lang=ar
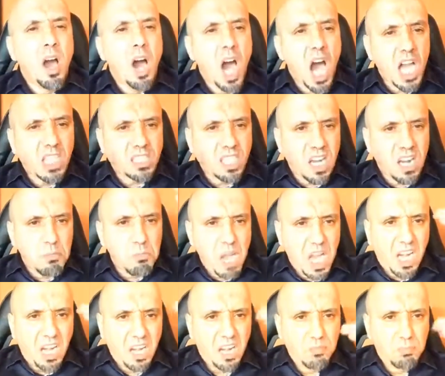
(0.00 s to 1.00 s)
اجي
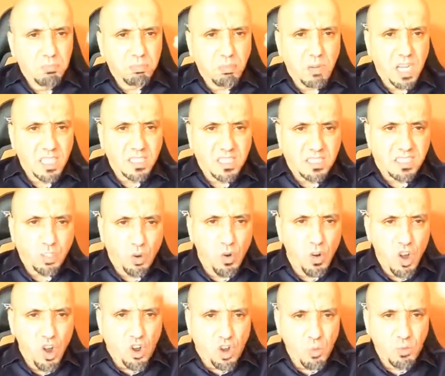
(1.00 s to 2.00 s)
المعلم اجي
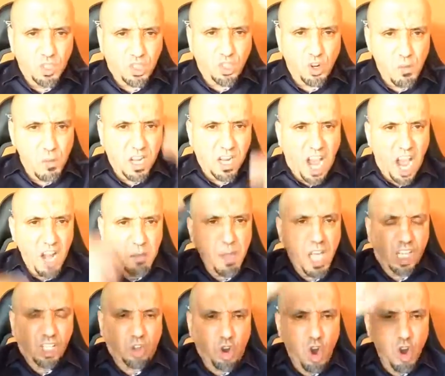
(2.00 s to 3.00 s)
نسولكم نتوما
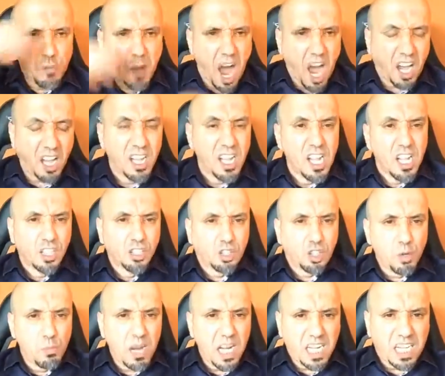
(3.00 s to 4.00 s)
المحكومه
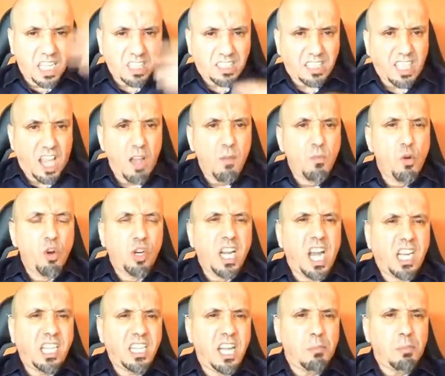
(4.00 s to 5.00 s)
نتوما اللي
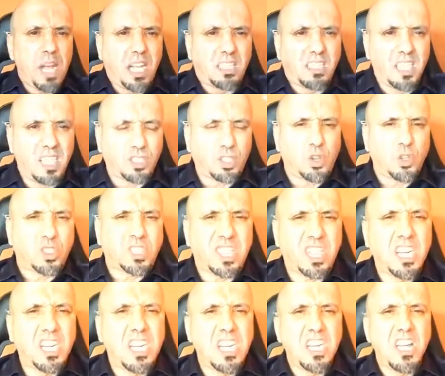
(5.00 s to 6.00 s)
كتهمونا ان ما عندناش
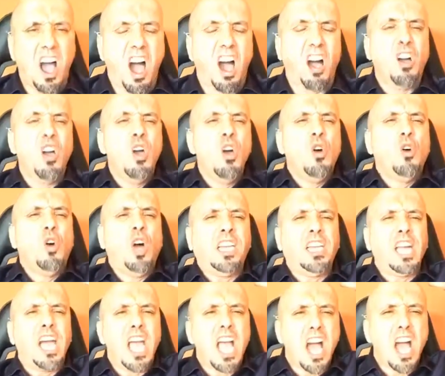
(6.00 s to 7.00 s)
حسن نيه
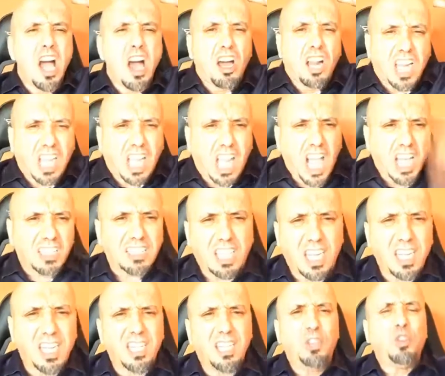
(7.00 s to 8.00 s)
وحنايا
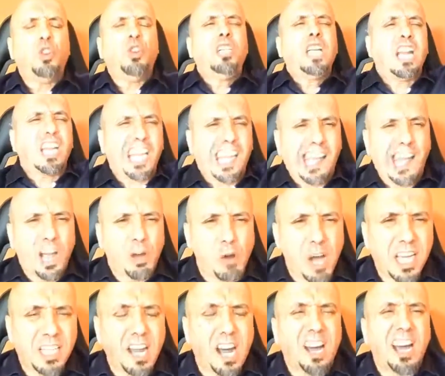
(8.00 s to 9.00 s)
القطيع وحنا
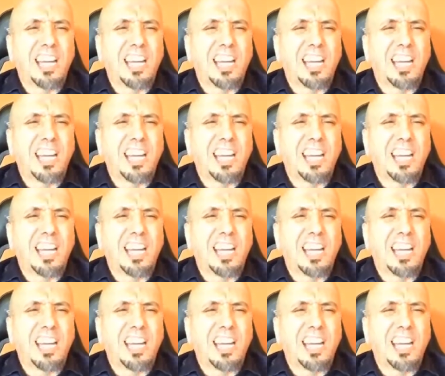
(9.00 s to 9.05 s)
الخونه